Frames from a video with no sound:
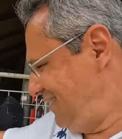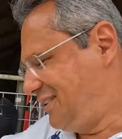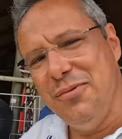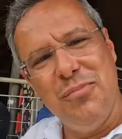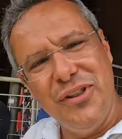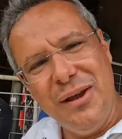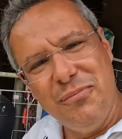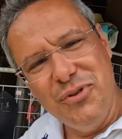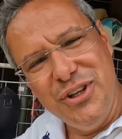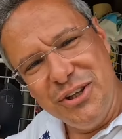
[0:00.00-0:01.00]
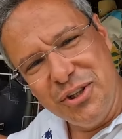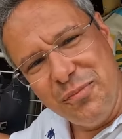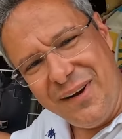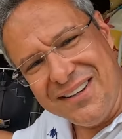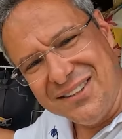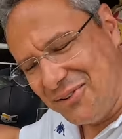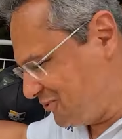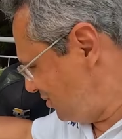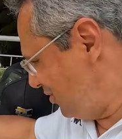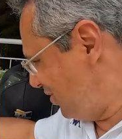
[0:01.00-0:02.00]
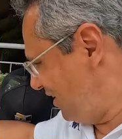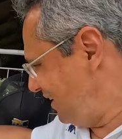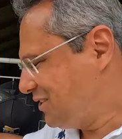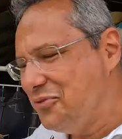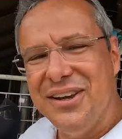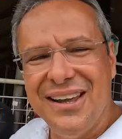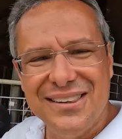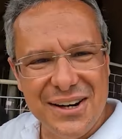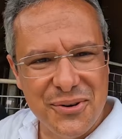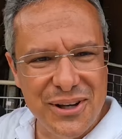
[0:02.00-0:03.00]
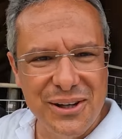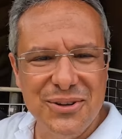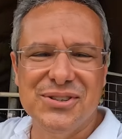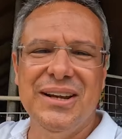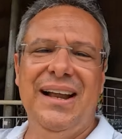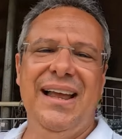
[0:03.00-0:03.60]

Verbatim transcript: Tem um boné bonito do Pai Sandu, então fiquem tranquilos.